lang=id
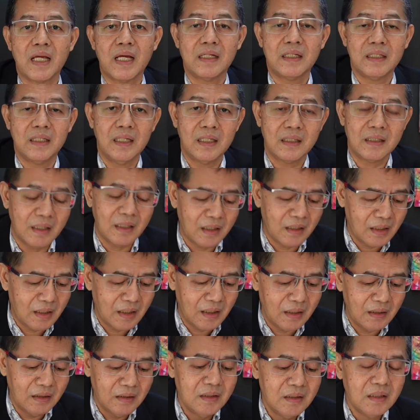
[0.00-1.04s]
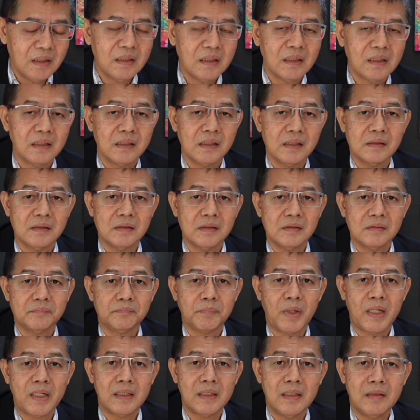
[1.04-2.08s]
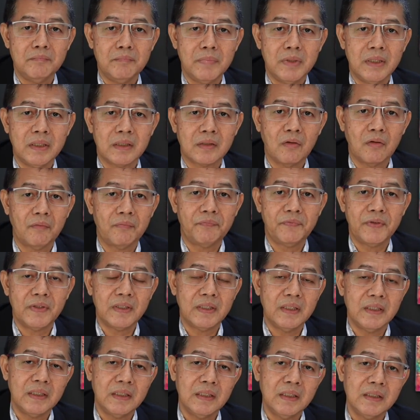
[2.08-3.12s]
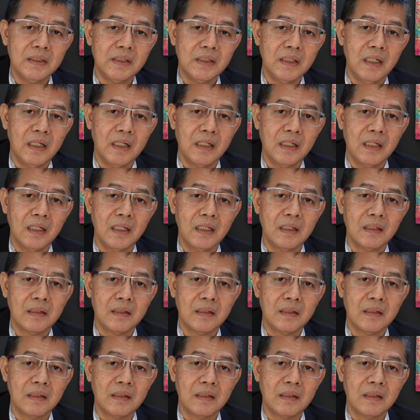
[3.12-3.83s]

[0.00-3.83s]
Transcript: ya karena eh, pandemi Covid ini eh,